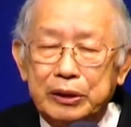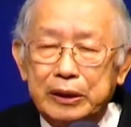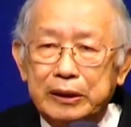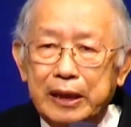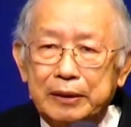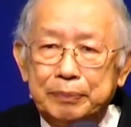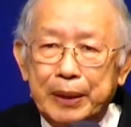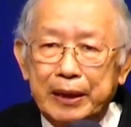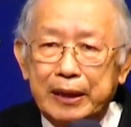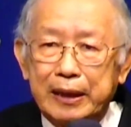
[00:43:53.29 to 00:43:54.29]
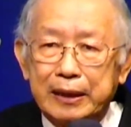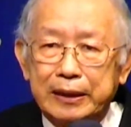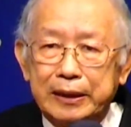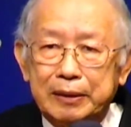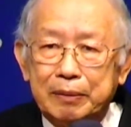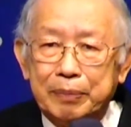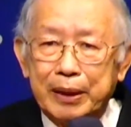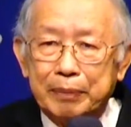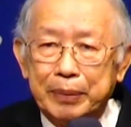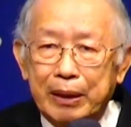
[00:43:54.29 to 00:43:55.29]
正在被更新、
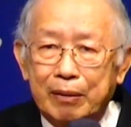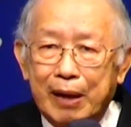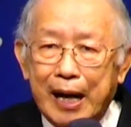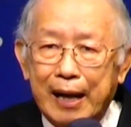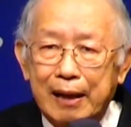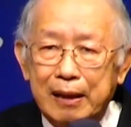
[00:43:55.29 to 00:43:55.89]
被变化、